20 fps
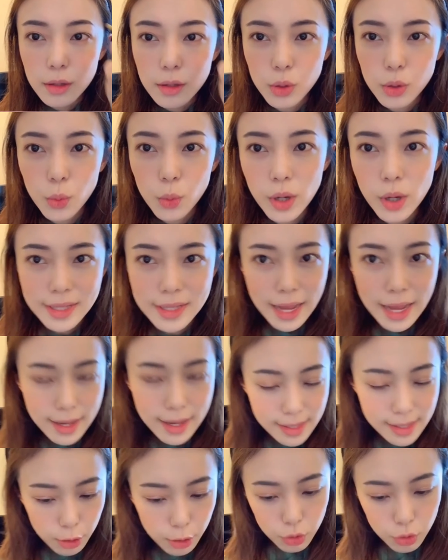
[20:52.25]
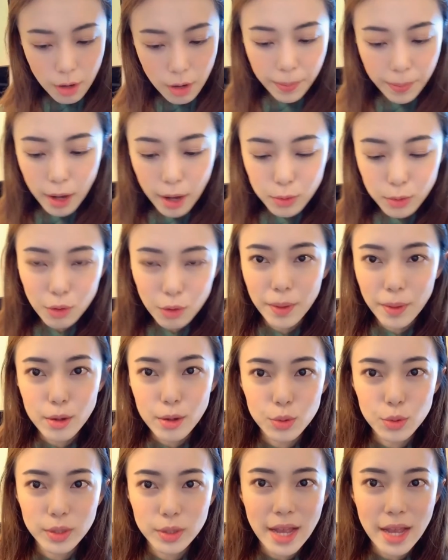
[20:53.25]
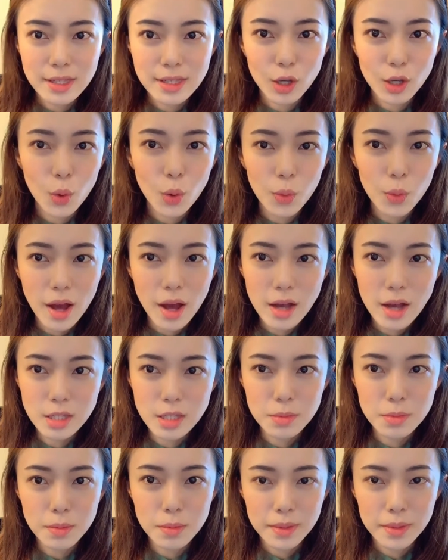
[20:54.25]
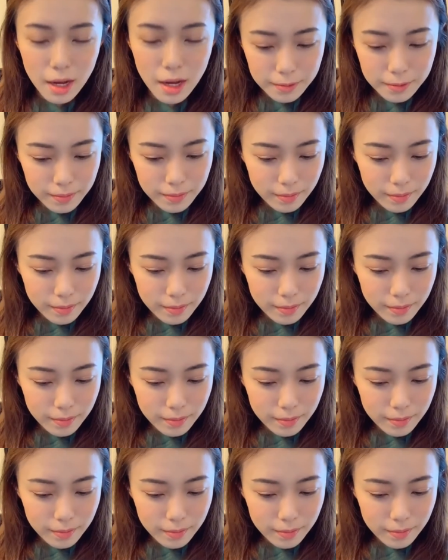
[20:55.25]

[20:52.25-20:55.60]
对我很大影响，说啊不要做，不要做，太辛苦了，怎么怎么样。